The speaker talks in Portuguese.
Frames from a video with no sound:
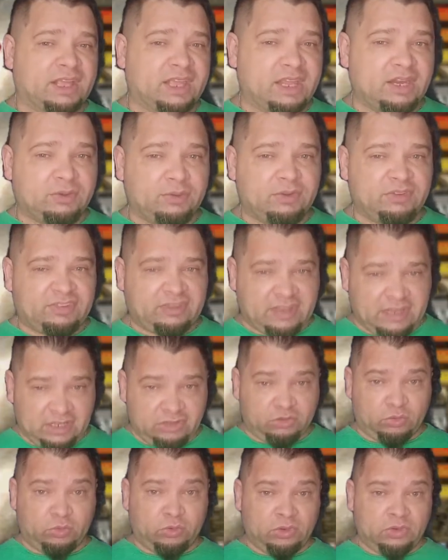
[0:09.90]
para quem não é
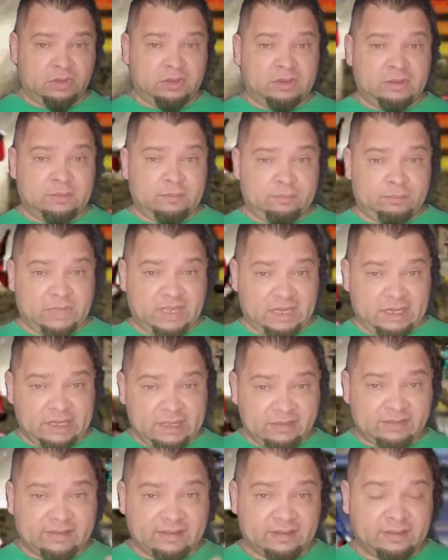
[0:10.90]
inscrito,
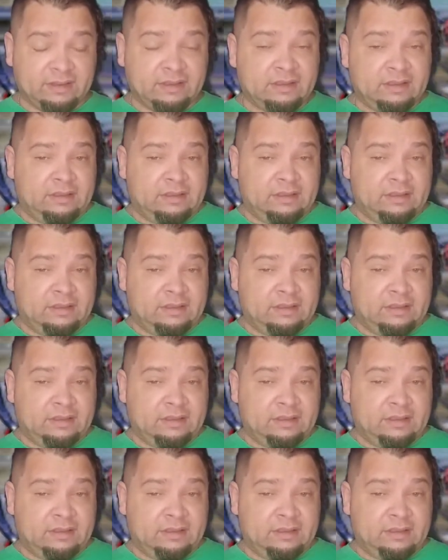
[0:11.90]
beleza?